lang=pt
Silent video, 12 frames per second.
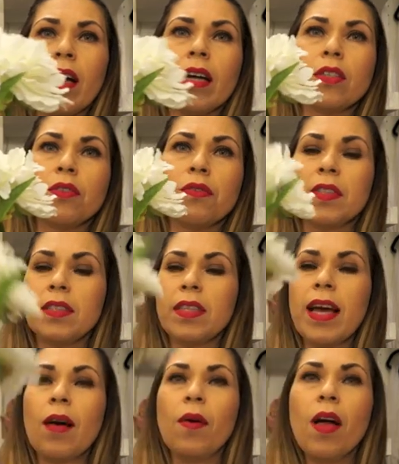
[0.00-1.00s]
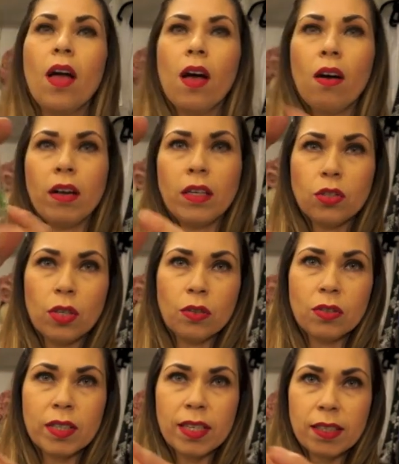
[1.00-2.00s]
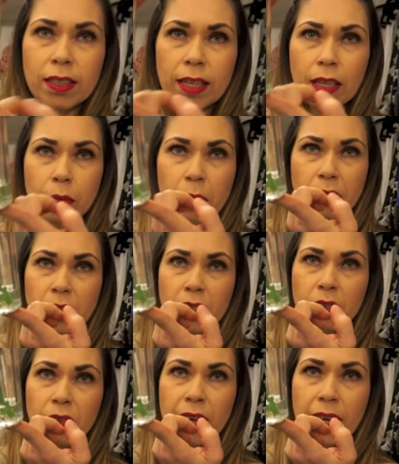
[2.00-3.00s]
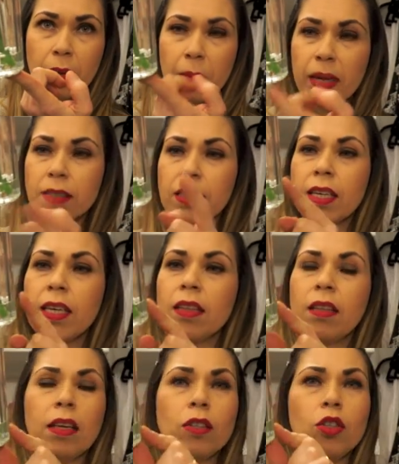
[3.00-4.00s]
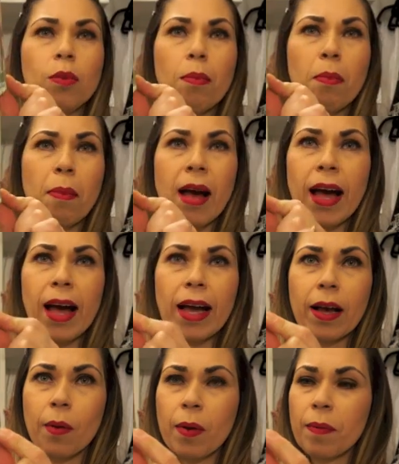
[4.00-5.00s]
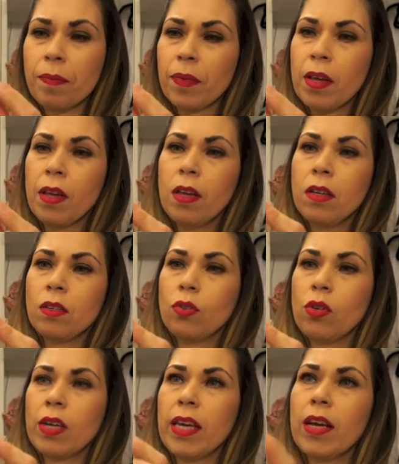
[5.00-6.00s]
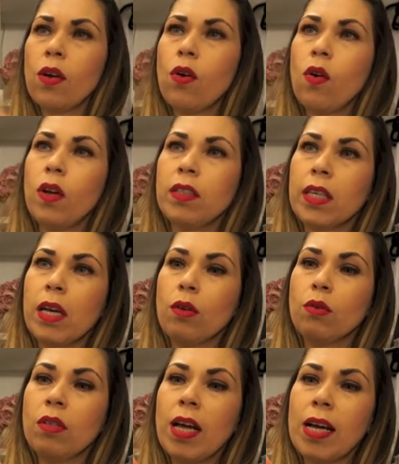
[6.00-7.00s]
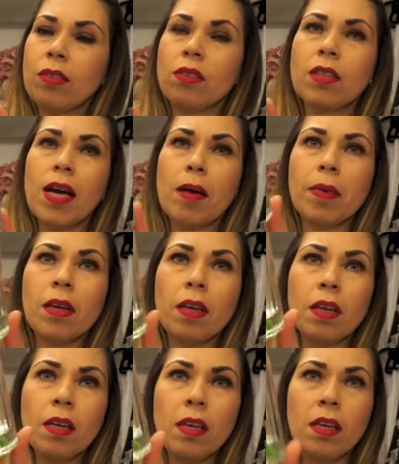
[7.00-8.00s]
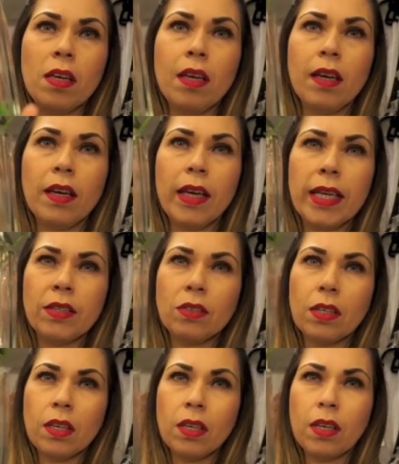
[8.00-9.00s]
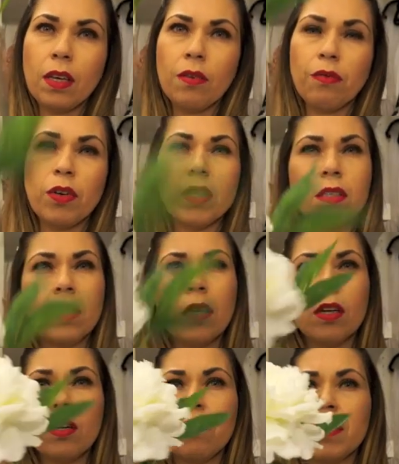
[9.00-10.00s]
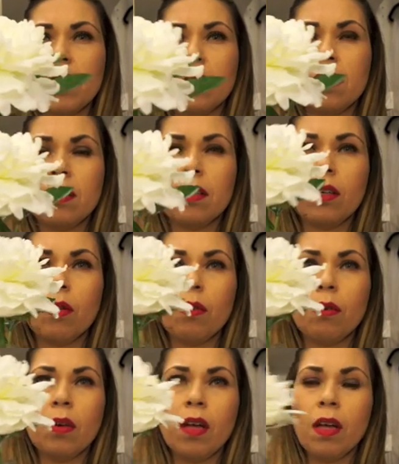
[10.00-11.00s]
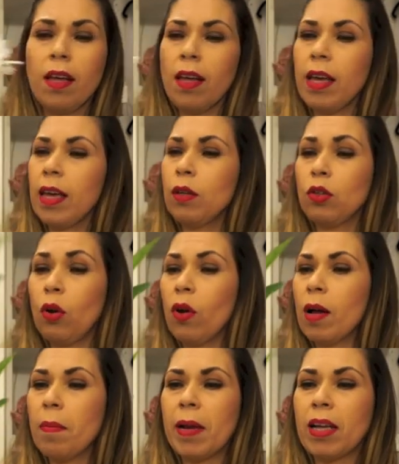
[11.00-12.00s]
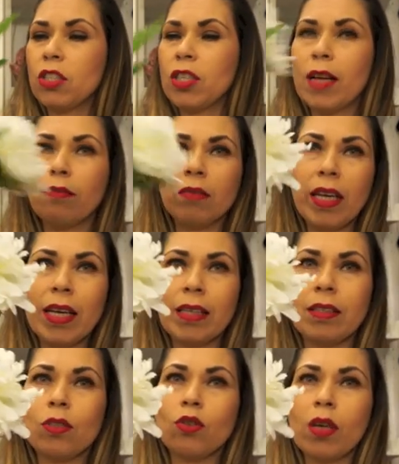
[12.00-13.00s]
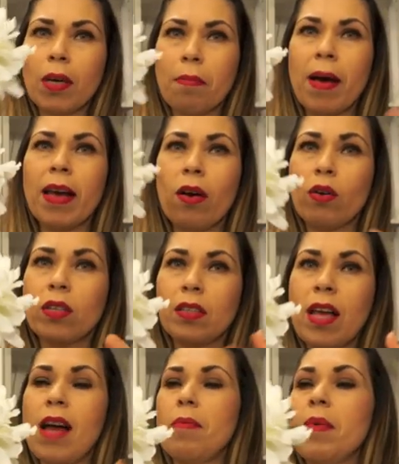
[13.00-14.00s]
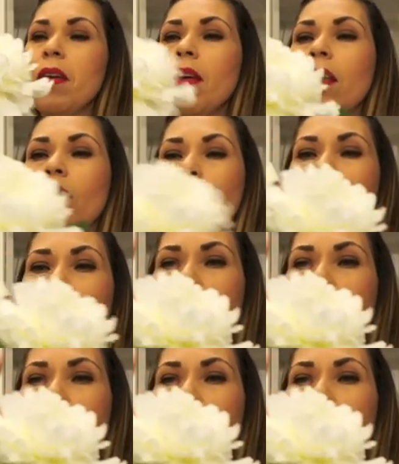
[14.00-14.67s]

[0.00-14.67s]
artificial. Olha só, não sei se tá dando pra vocês verem, que parece que aqui tem tipo uma água, só que é cola, isso aqui é grudado, sabe? E esse aqui foi 5,95. Eu tô louca pra achar um desse, só que maior, sabe? Com